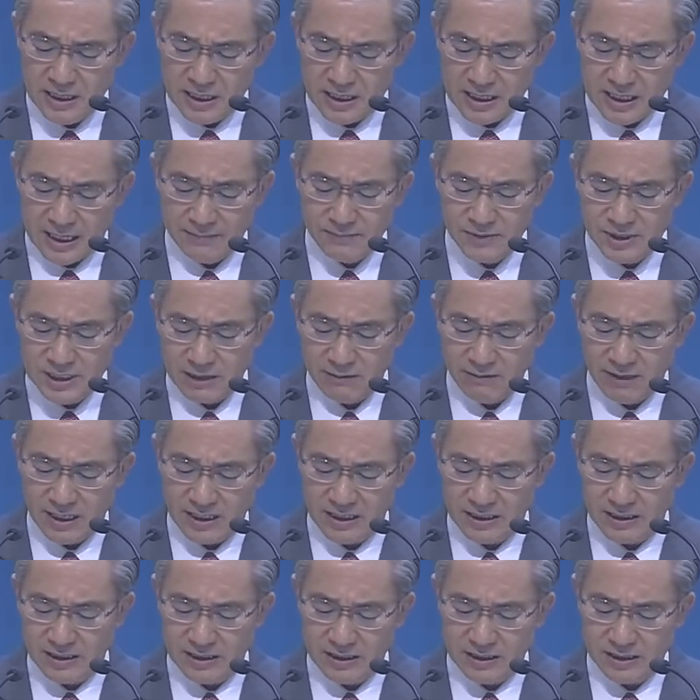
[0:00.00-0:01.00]

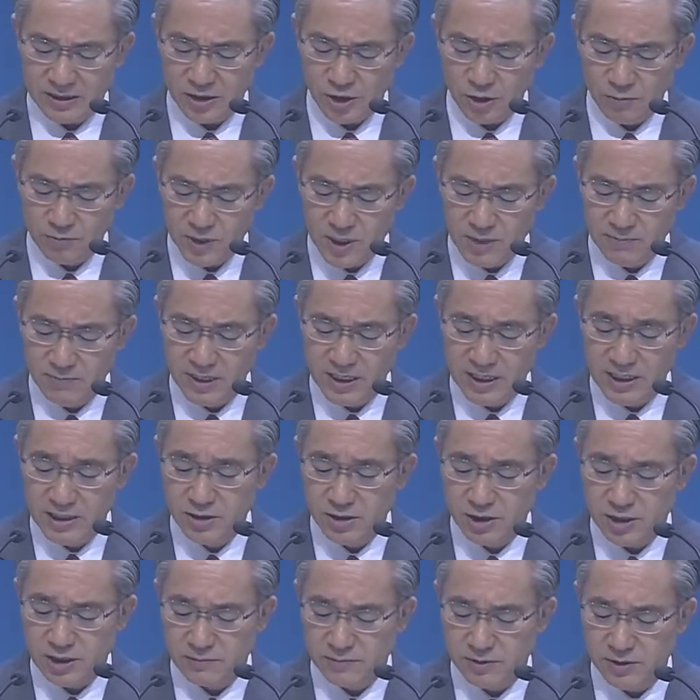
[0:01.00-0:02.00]
감사와 섬김의
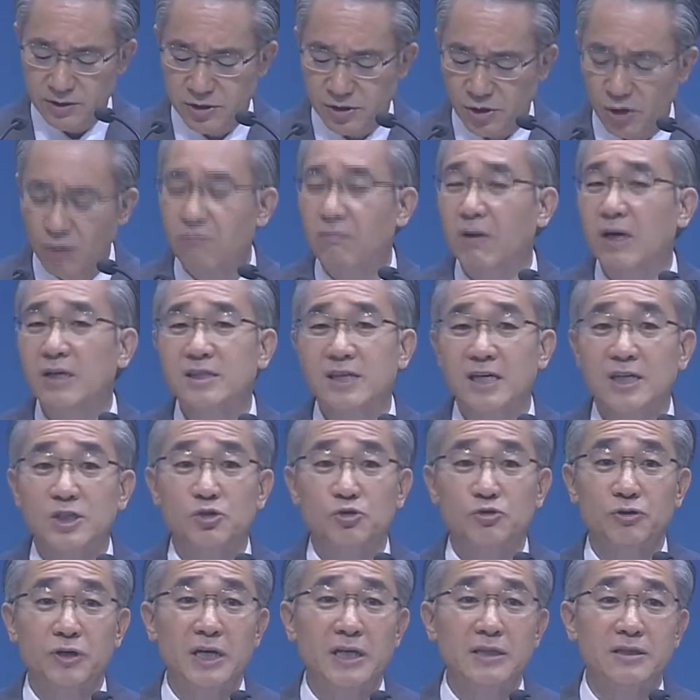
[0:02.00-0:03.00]
리더십을 정말 잘
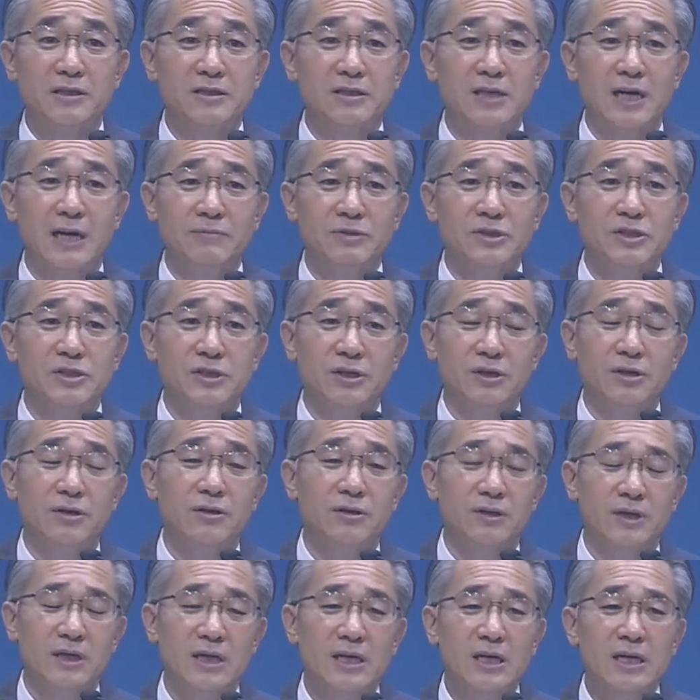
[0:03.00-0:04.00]
수행했던 사람이
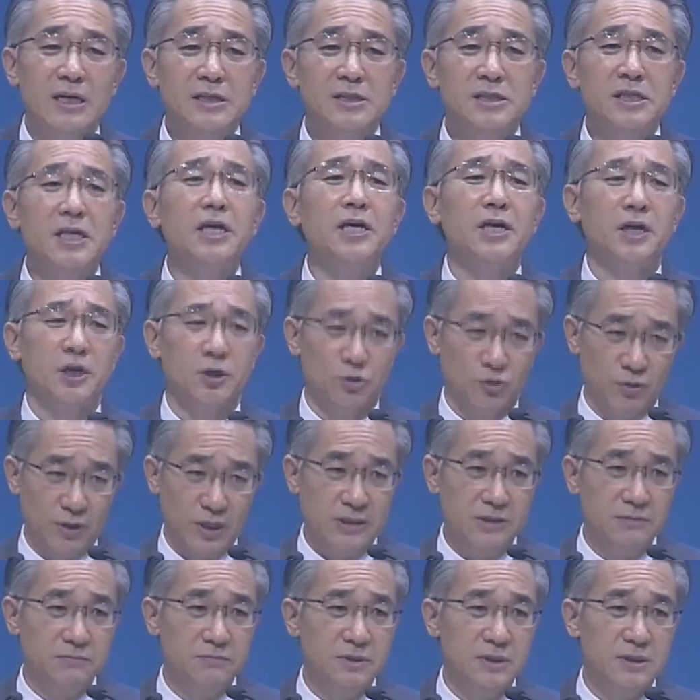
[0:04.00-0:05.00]
있어요. 세례
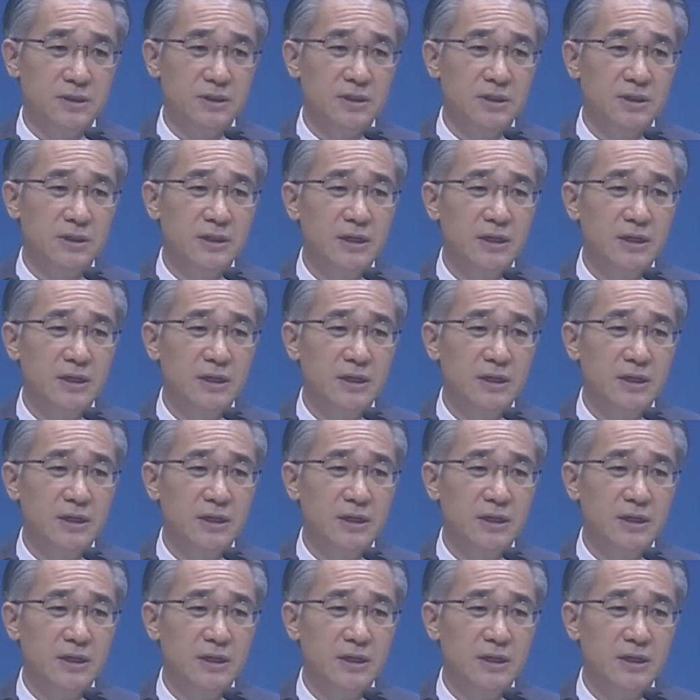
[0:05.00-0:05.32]
요한입니다.